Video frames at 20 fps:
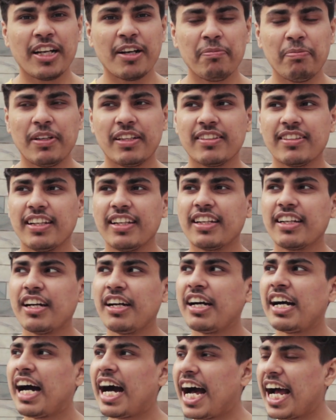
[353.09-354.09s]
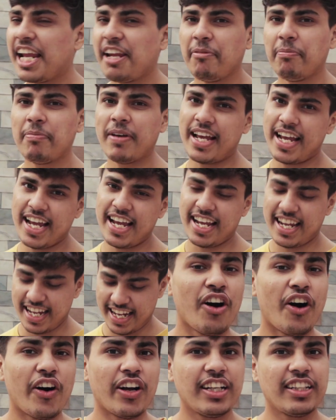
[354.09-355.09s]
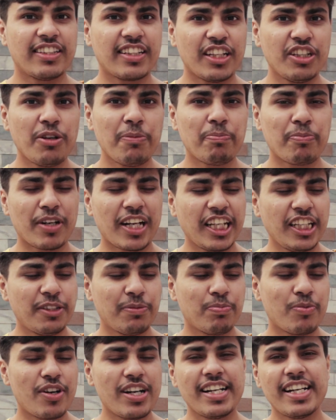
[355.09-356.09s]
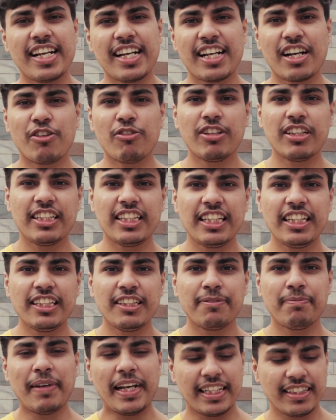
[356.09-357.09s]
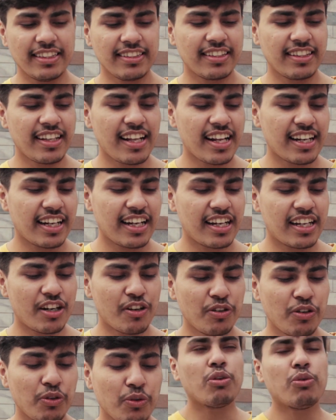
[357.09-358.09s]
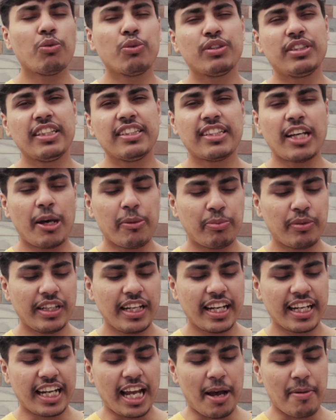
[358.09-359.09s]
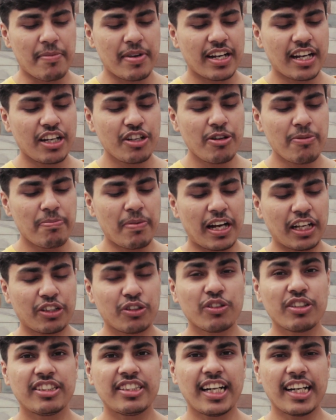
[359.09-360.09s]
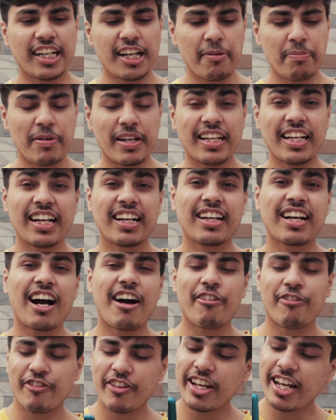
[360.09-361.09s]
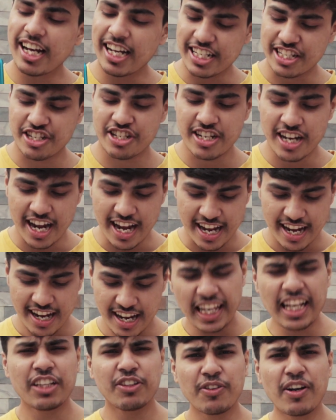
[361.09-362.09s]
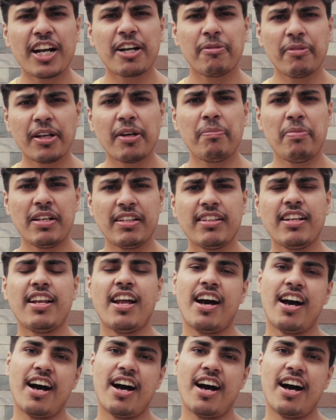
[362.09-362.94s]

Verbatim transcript: मेगापिक्सल का हाइप है और इसका जो प्राइस पॉइंट है अराउंड तीस पैंतीस हज़ार का अराउंड तो उस हिसाब से ये कैमरा का जो पांचों सेटअप है ये काफ़ी अच्छा है 108 मेगापिक्सल